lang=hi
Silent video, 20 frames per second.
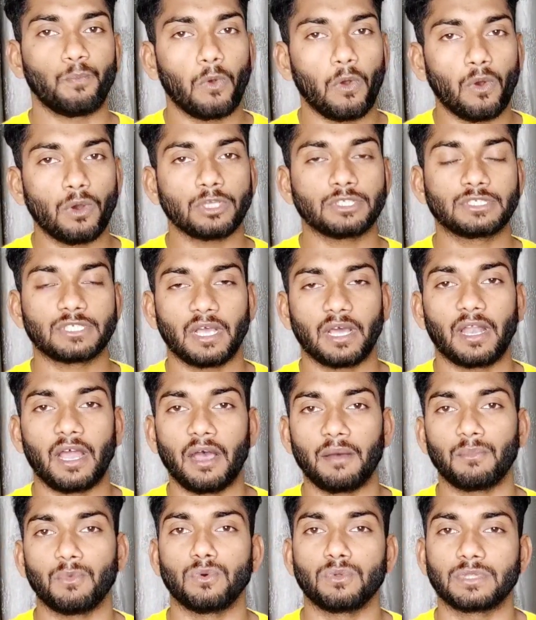पहुंच का
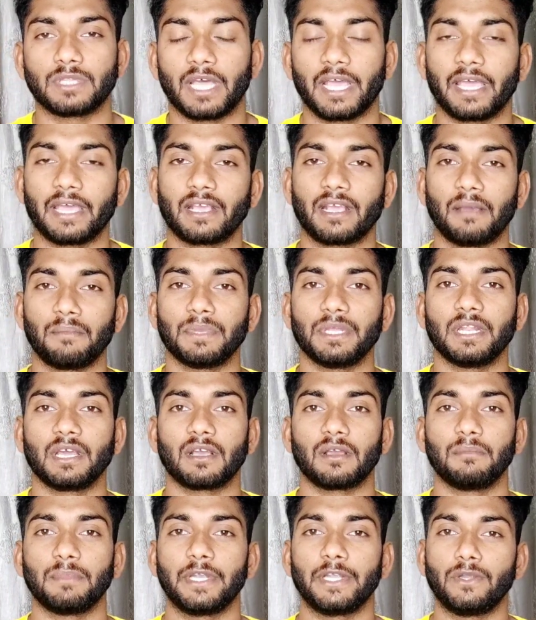नाम होता है कभी
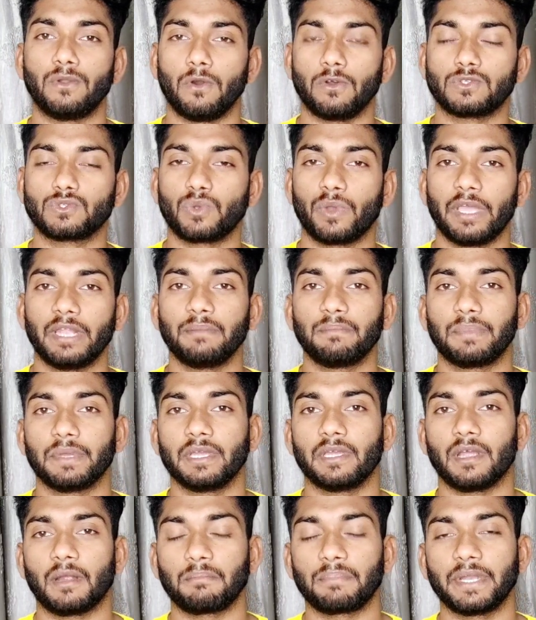ना कभी डॉज कॉइन
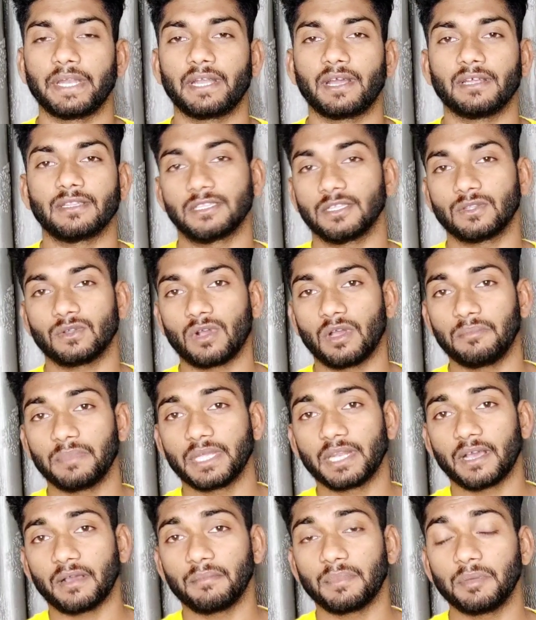पर अपडेट आती तो
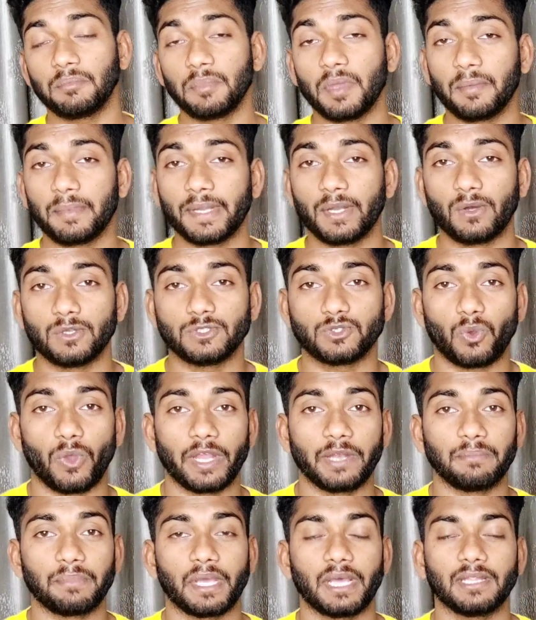कभी ना कभी बेबी डॉज
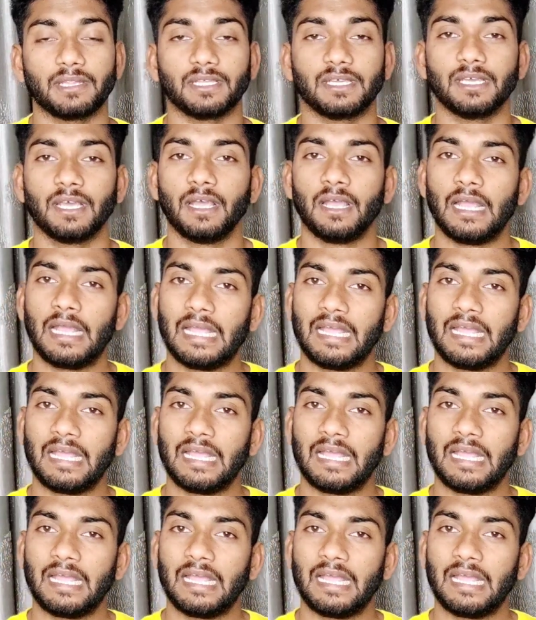कॉइन पर आती